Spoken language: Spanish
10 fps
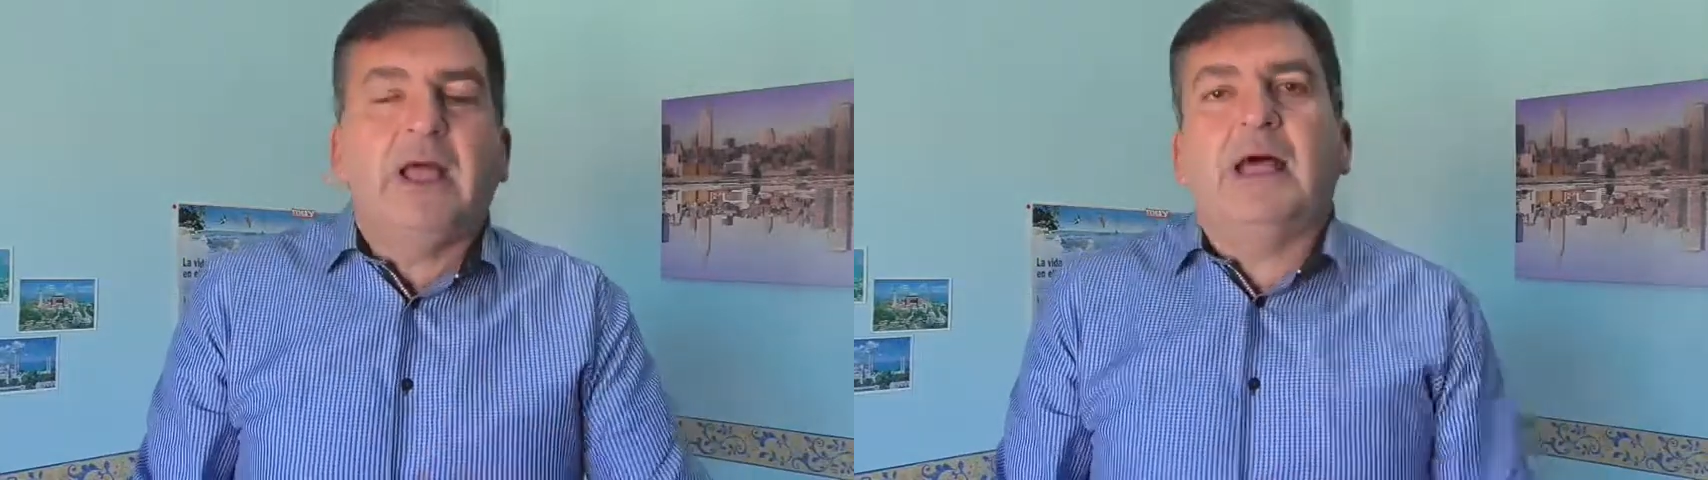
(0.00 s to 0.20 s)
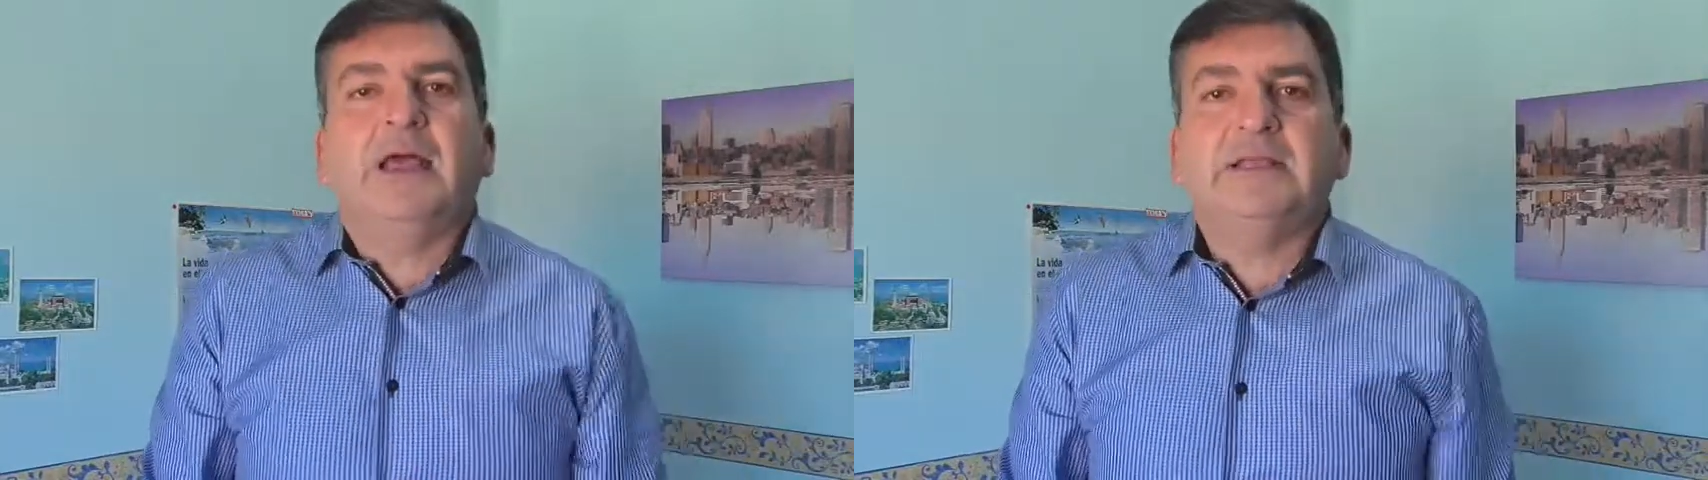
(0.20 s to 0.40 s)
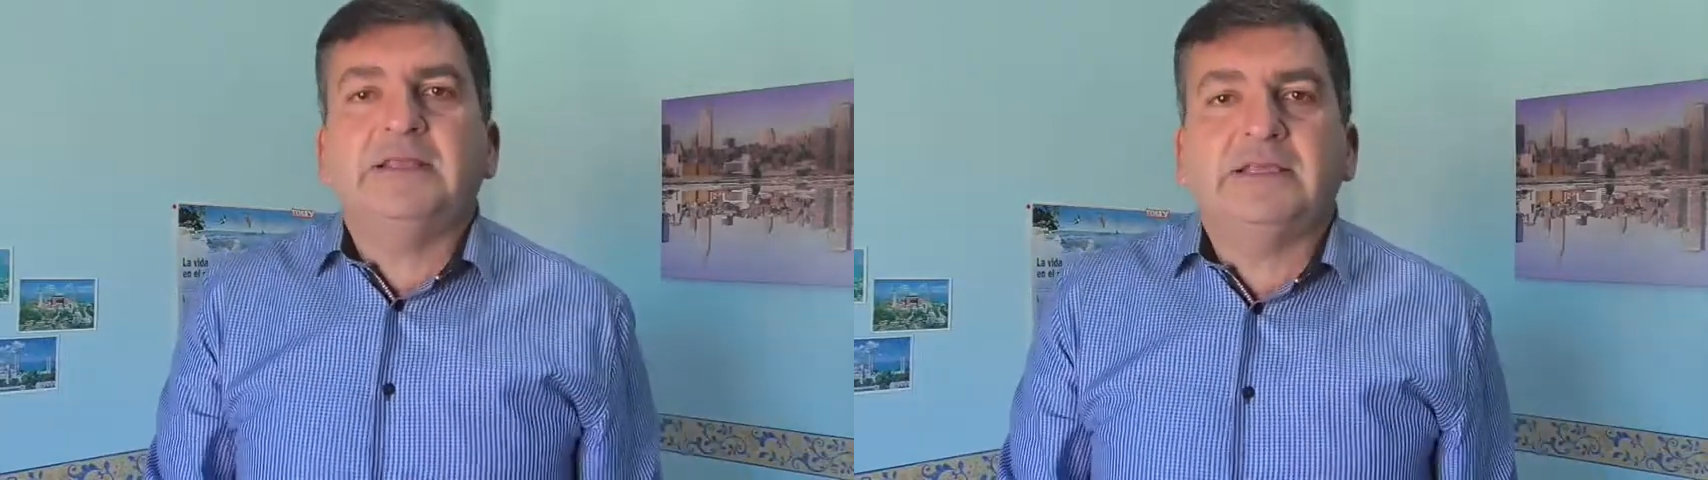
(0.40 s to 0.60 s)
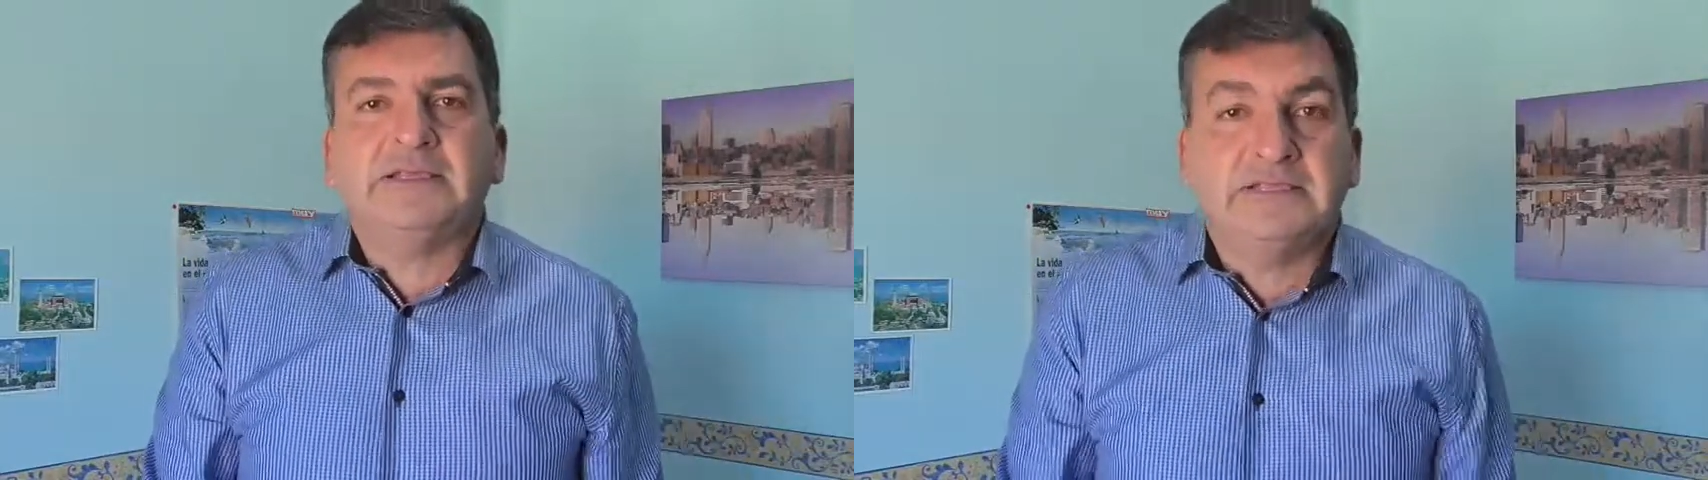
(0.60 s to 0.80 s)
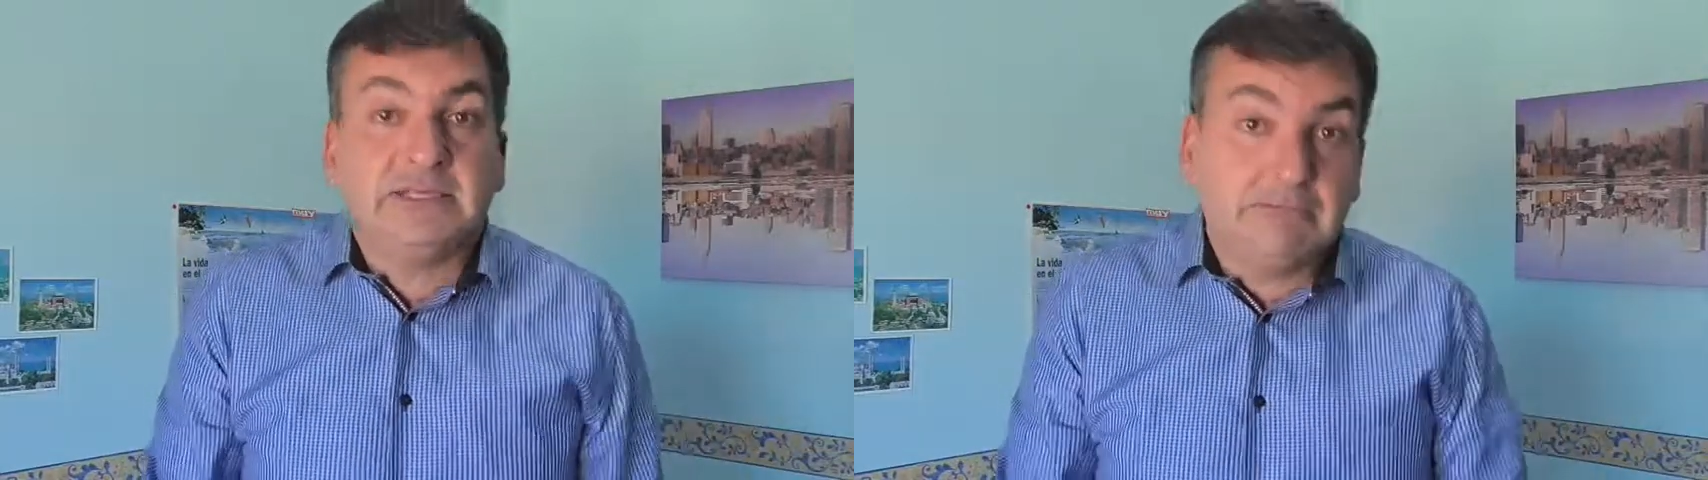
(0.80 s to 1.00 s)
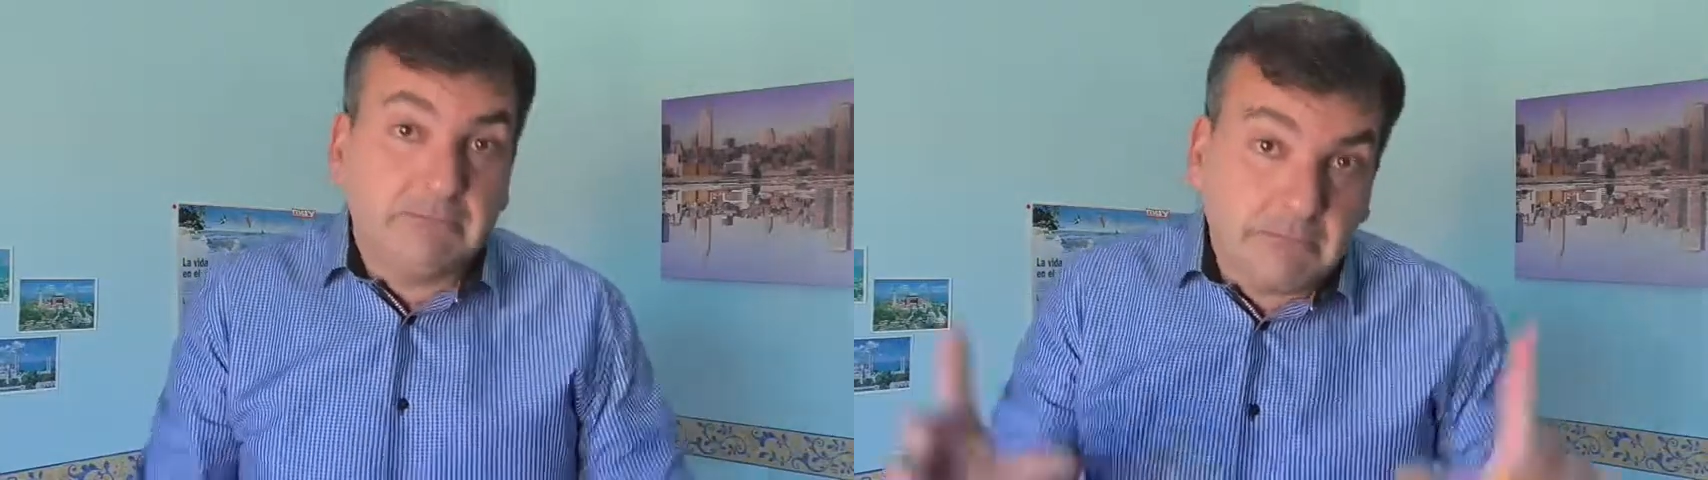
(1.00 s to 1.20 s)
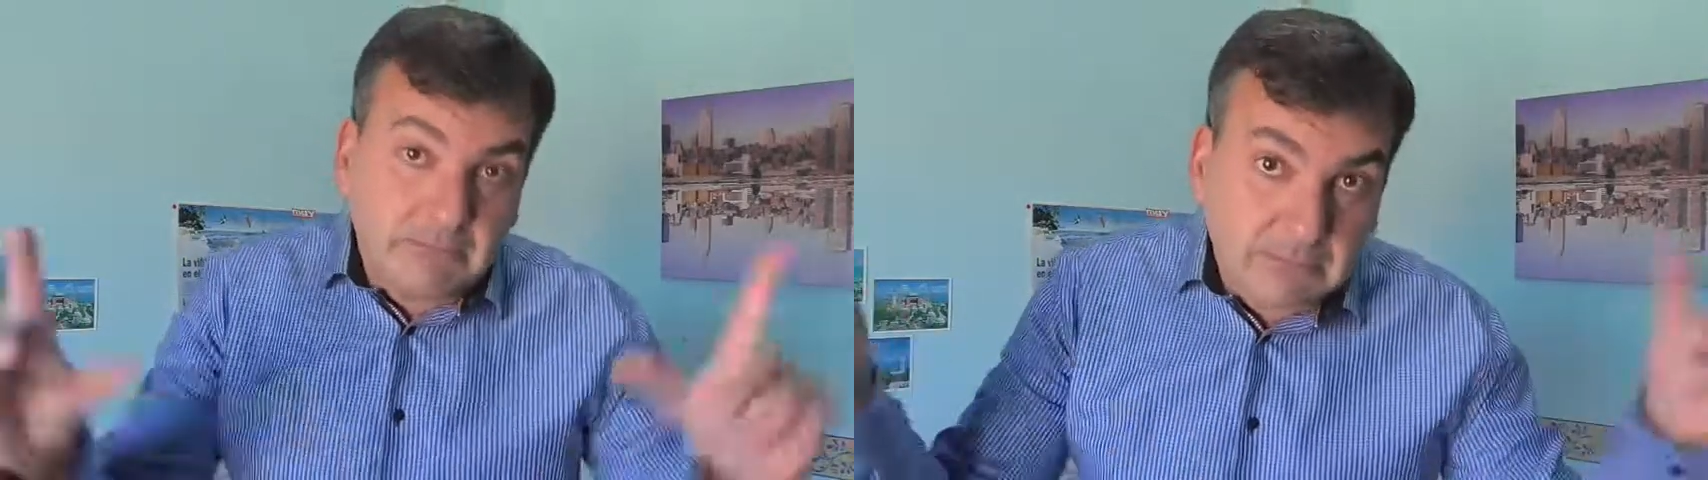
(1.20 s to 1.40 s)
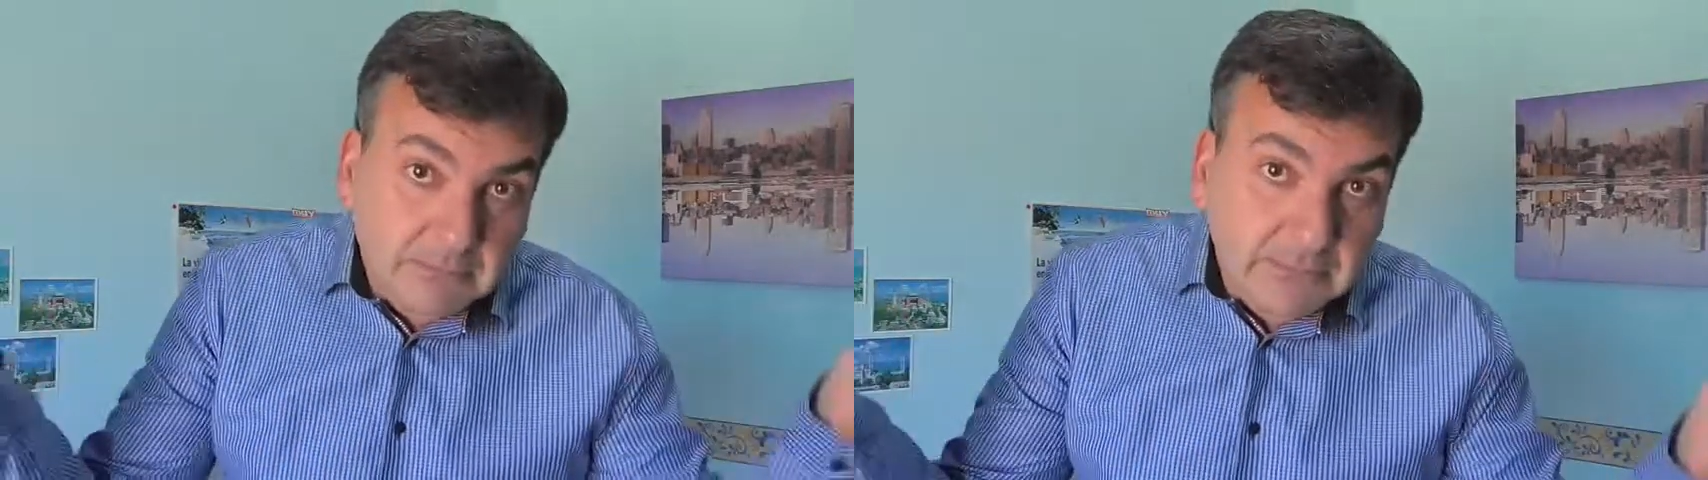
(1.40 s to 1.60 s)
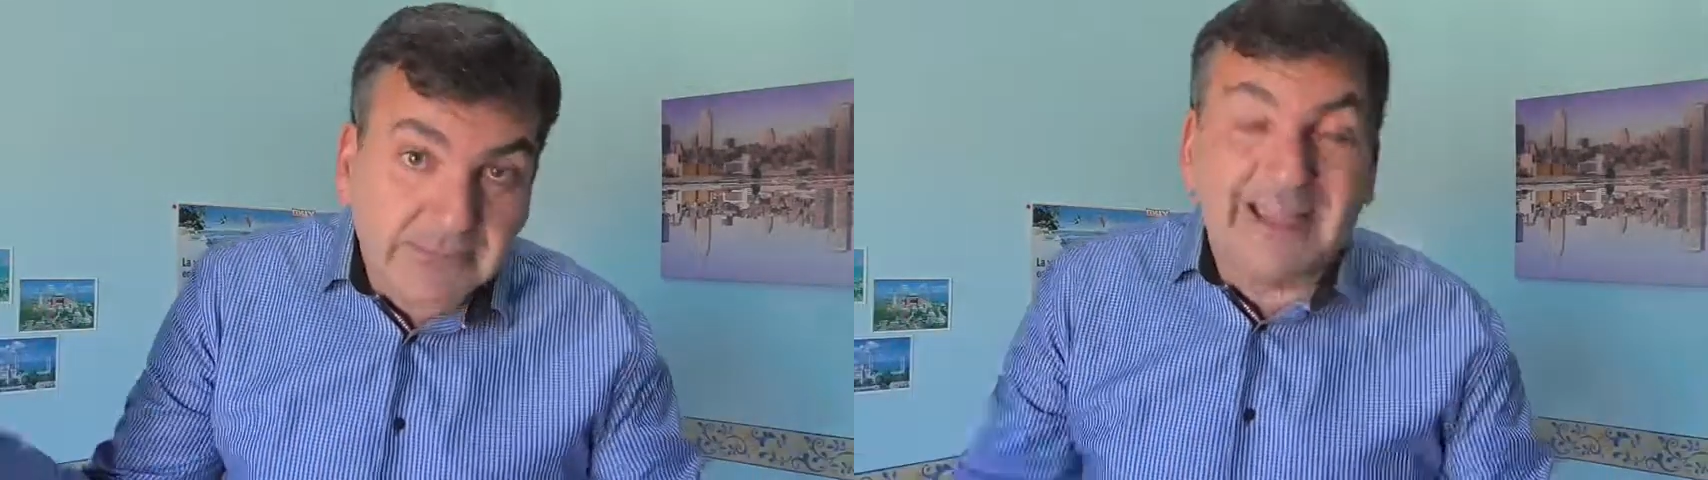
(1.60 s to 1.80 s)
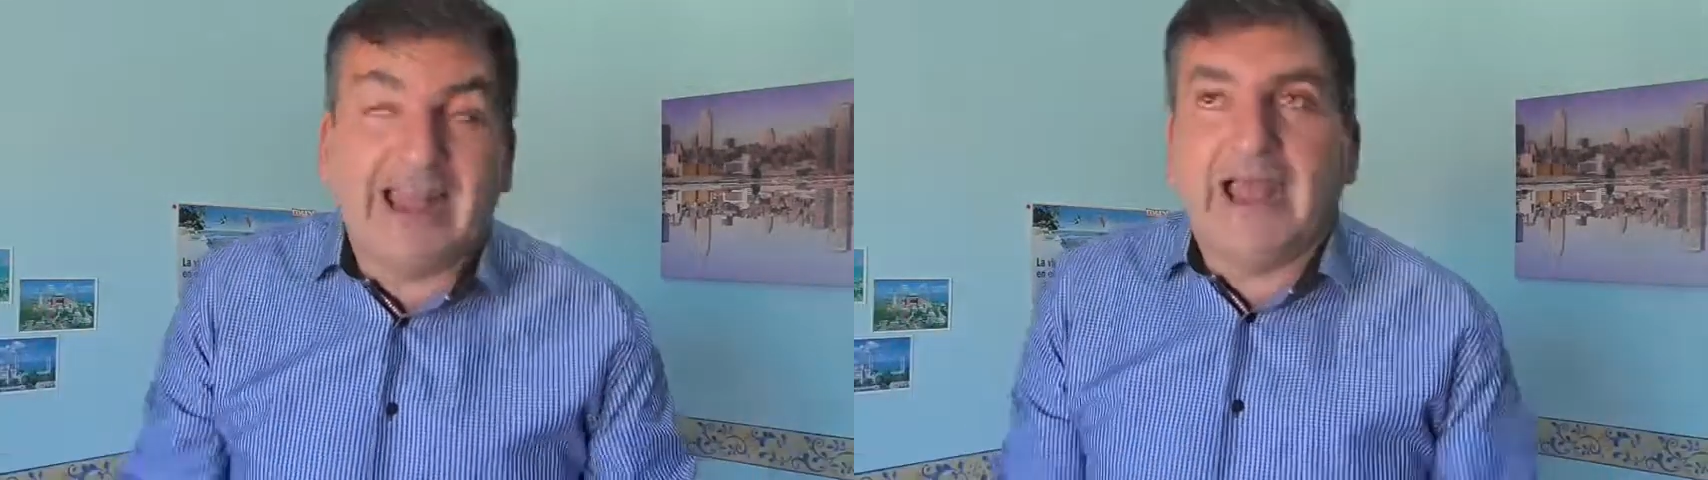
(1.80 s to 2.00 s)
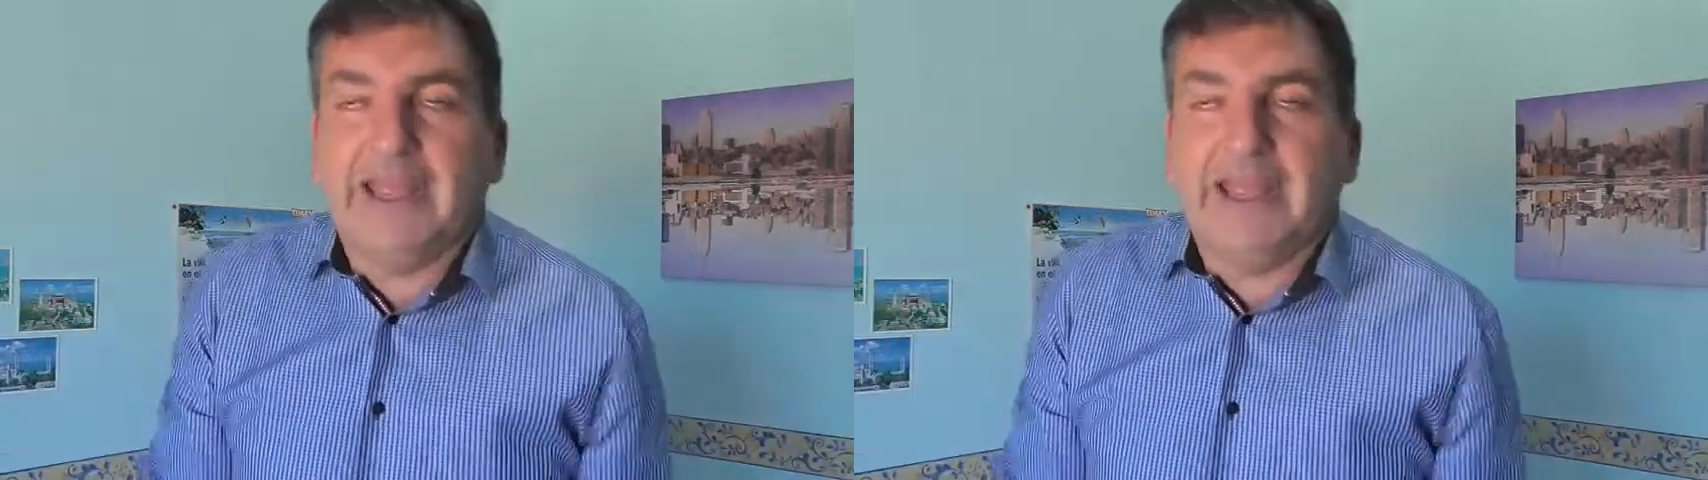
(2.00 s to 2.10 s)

agentes de la